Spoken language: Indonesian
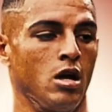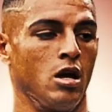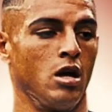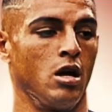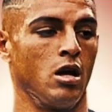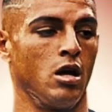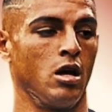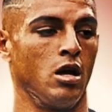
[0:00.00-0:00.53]

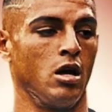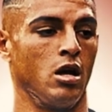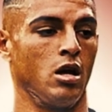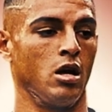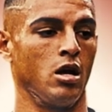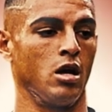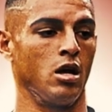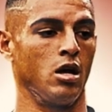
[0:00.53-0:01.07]
Diego
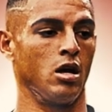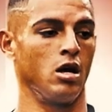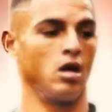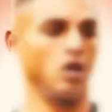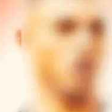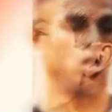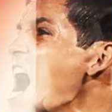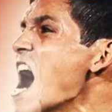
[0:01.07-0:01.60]
Carlos,
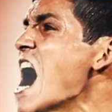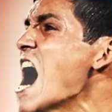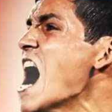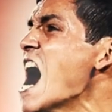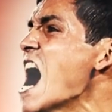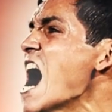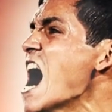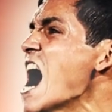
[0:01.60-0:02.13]
Aisa
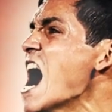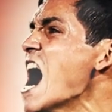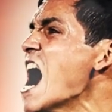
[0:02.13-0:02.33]
Mandi, dan